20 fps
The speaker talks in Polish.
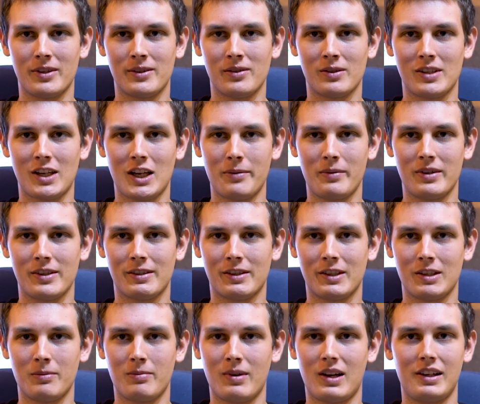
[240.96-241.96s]
rozwiązaniem jest
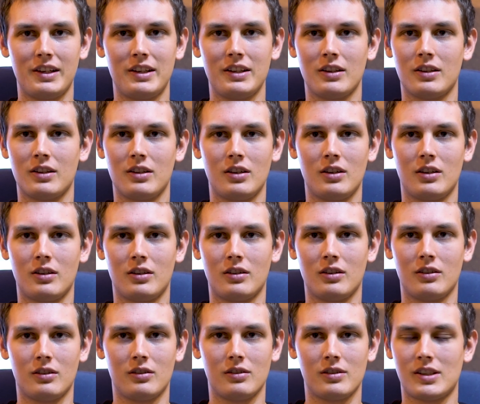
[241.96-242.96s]
chyba link
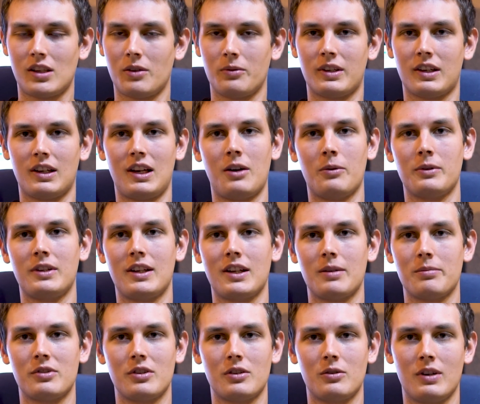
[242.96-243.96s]
do SoundClouda
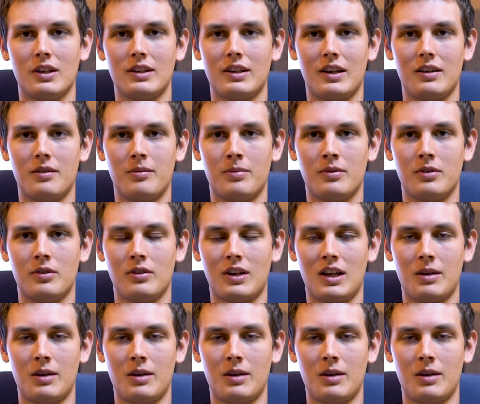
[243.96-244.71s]
na przykład, albo,